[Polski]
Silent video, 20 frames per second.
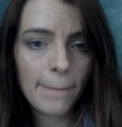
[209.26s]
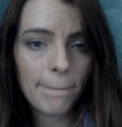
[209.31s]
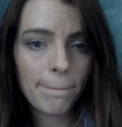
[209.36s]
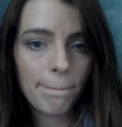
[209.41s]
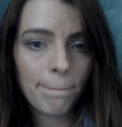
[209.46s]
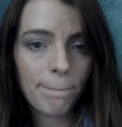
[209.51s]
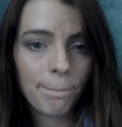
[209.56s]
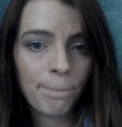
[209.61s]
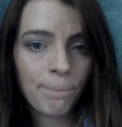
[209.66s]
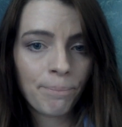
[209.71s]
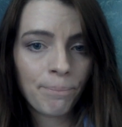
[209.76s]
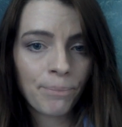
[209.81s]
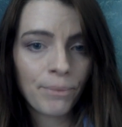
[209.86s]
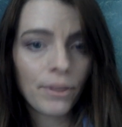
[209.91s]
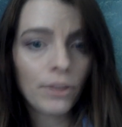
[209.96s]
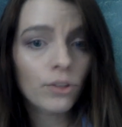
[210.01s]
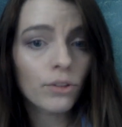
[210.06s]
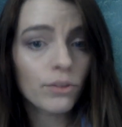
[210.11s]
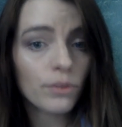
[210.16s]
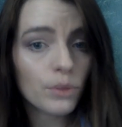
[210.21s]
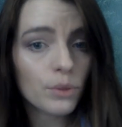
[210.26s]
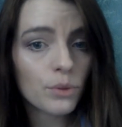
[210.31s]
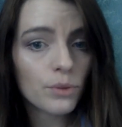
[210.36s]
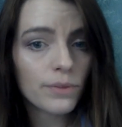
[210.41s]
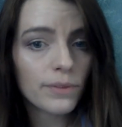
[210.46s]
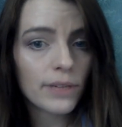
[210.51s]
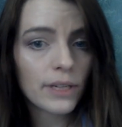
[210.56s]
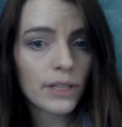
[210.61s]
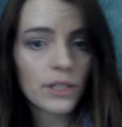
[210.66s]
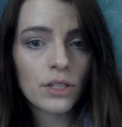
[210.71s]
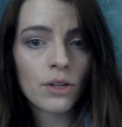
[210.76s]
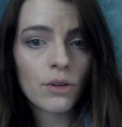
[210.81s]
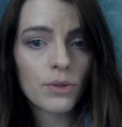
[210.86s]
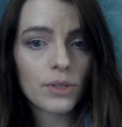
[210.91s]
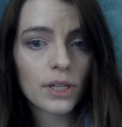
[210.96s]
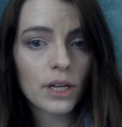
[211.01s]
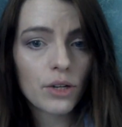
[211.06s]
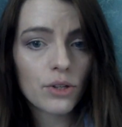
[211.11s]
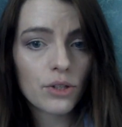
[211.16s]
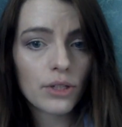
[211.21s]
Mm, dowodu z wyjaśnień
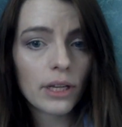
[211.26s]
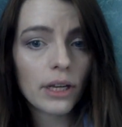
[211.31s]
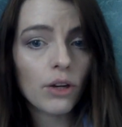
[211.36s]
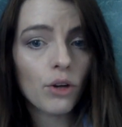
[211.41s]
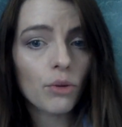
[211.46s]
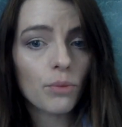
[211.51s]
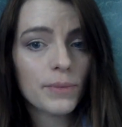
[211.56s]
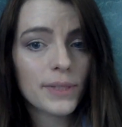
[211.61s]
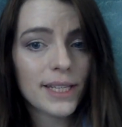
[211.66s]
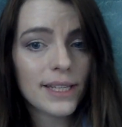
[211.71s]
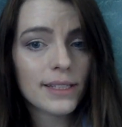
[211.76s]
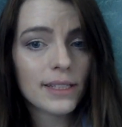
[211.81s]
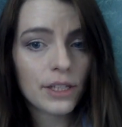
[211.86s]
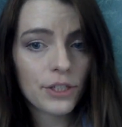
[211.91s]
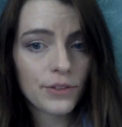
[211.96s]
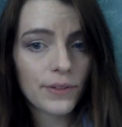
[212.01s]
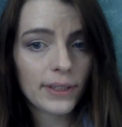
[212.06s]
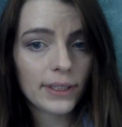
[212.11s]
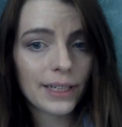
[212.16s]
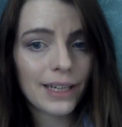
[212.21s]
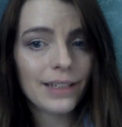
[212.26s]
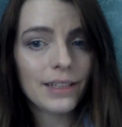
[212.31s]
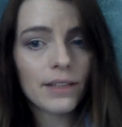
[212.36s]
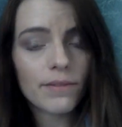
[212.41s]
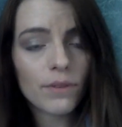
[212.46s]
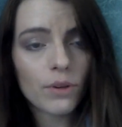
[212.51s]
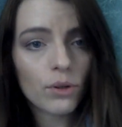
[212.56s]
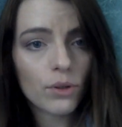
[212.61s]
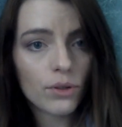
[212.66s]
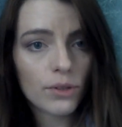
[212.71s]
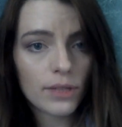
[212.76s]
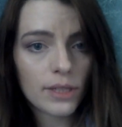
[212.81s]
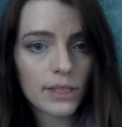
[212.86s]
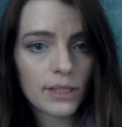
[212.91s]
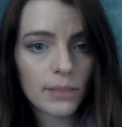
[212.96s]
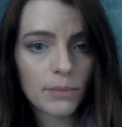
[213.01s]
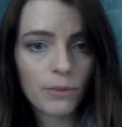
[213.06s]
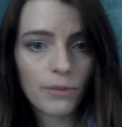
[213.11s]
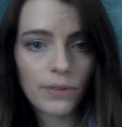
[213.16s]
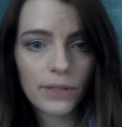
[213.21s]
oskarżonego lub zeznań świadka nie wolno
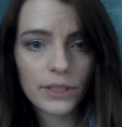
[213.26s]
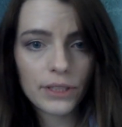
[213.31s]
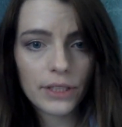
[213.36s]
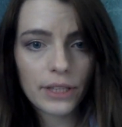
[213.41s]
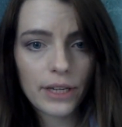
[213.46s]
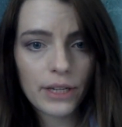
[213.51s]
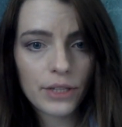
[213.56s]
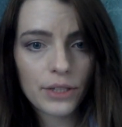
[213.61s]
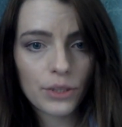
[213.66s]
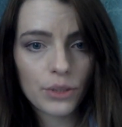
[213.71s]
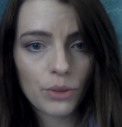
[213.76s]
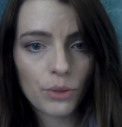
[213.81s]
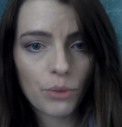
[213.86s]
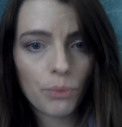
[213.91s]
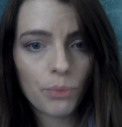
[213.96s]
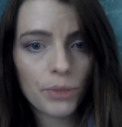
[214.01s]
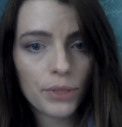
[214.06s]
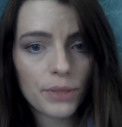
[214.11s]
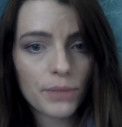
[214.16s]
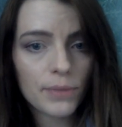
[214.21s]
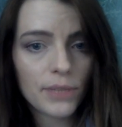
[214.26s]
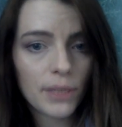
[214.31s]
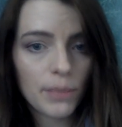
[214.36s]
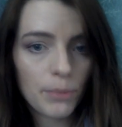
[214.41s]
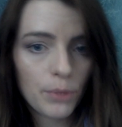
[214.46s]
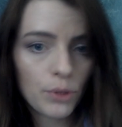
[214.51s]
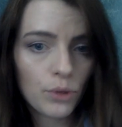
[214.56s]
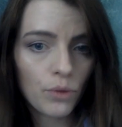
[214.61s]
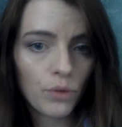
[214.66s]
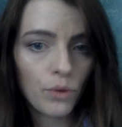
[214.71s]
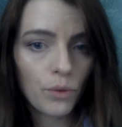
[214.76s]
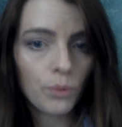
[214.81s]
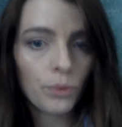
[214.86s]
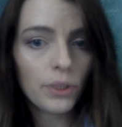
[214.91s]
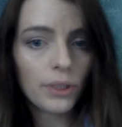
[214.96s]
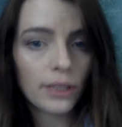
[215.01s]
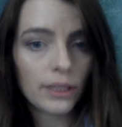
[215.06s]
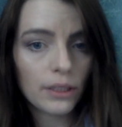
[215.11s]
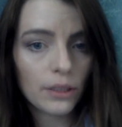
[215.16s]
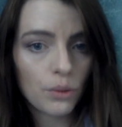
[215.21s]
zastępować treścią pism, zapisków lub
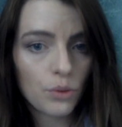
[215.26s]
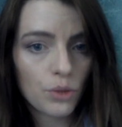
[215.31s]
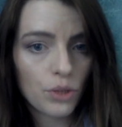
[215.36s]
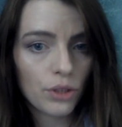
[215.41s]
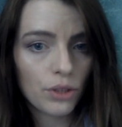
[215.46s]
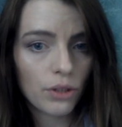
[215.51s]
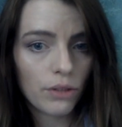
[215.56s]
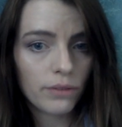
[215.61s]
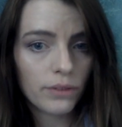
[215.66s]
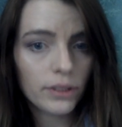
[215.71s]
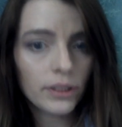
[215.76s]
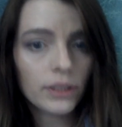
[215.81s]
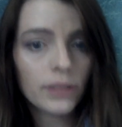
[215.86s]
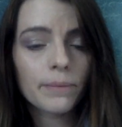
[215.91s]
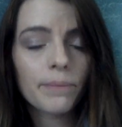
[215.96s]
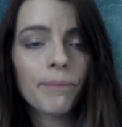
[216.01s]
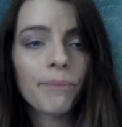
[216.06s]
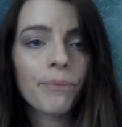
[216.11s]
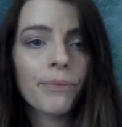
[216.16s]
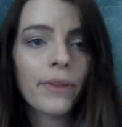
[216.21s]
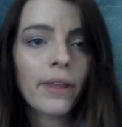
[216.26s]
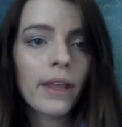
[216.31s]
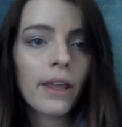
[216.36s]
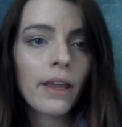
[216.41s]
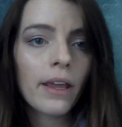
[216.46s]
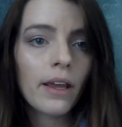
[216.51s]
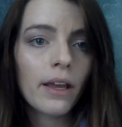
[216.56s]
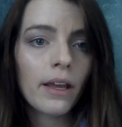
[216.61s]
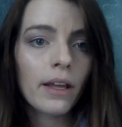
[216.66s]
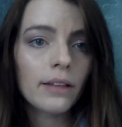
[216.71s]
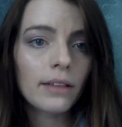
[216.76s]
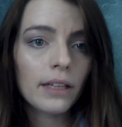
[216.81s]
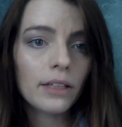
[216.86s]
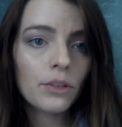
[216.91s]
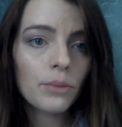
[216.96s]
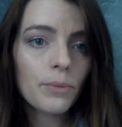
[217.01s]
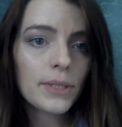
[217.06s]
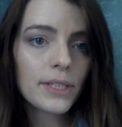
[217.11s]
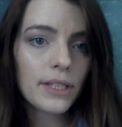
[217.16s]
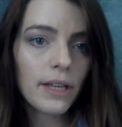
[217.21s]
notatek urzędowych.
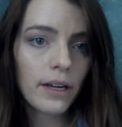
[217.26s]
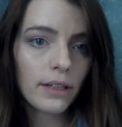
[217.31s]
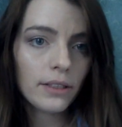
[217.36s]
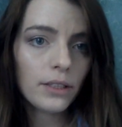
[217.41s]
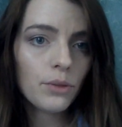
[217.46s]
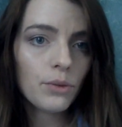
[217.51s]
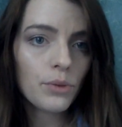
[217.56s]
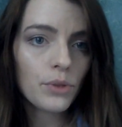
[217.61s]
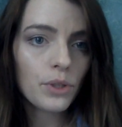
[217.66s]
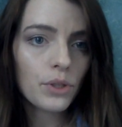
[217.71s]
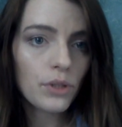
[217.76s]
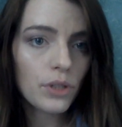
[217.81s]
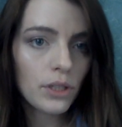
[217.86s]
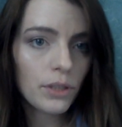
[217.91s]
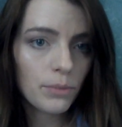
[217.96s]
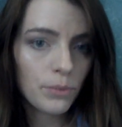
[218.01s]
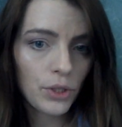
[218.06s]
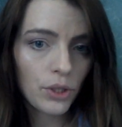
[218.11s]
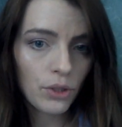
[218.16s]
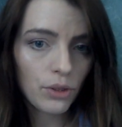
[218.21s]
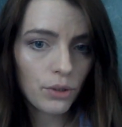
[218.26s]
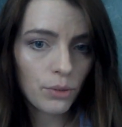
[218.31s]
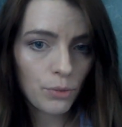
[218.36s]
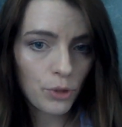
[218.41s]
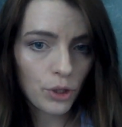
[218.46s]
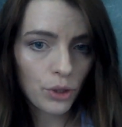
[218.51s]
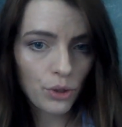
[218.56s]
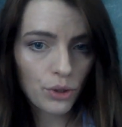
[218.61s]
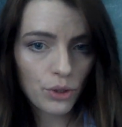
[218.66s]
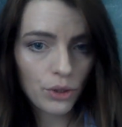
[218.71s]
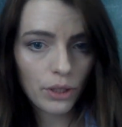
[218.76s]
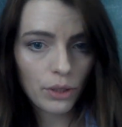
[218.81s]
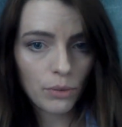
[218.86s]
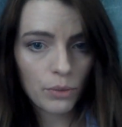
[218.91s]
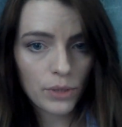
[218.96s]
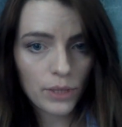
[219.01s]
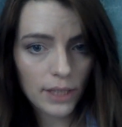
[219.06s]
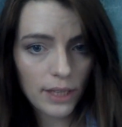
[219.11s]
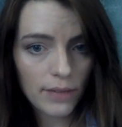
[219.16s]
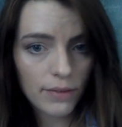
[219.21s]
Natomiast artykuł 170 przytoczonej
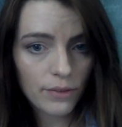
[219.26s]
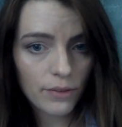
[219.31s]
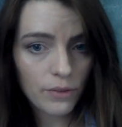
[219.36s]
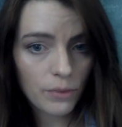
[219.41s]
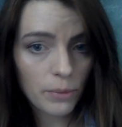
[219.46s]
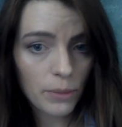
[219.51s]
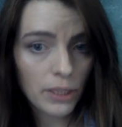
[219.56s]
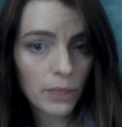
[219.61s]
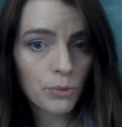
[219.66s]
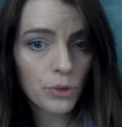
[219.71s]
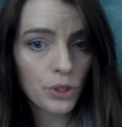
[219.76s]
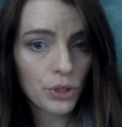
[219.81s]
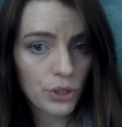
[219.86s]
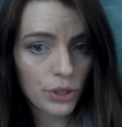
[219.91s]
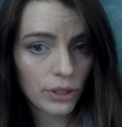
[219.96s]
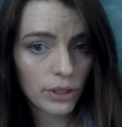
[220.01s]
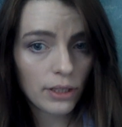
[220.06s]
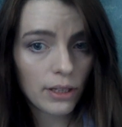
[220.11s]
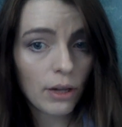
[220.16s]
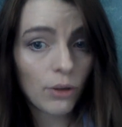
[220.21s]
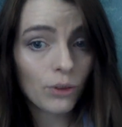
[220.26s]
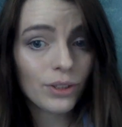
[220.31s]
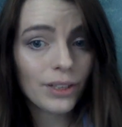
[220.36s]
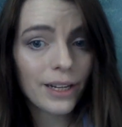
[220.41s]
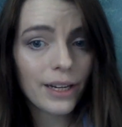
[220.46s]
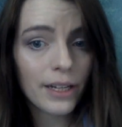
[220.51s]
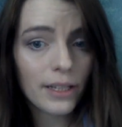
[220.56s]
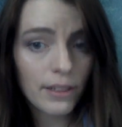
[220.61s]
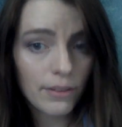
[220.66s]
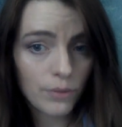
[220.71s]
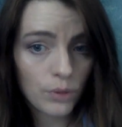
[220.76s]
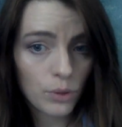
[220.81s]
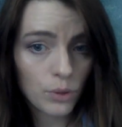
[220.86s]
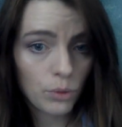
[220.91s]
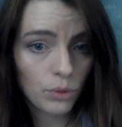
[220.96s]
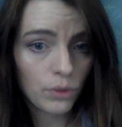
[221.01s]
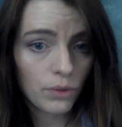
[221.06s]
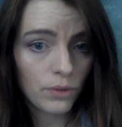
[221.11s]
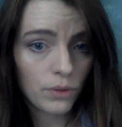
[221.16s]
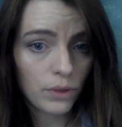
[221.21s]
ustawy wymienia przyczyny dla oddalenia
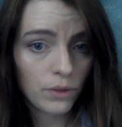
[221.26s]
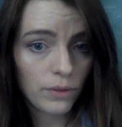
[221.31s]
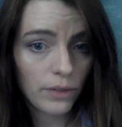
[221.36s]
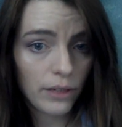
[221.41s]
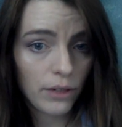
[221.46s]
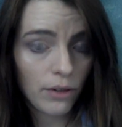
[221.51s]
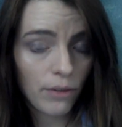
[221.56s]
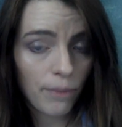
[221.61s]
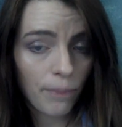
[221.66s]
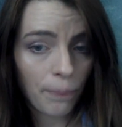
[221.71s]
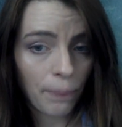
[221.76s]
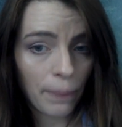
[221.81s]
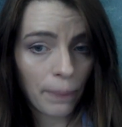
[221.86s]
wniosku dowodowego.